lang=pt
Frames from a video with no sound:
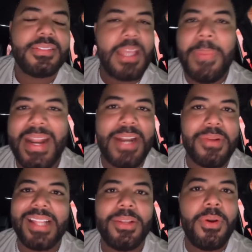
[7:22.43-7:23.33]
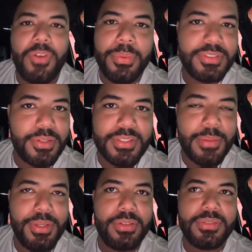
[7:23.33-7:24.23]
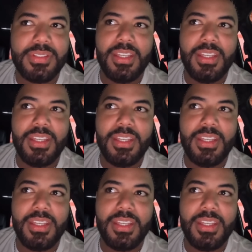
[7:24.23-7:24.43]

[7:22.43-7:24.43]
separaram, cada uma foi para os seus caminhos.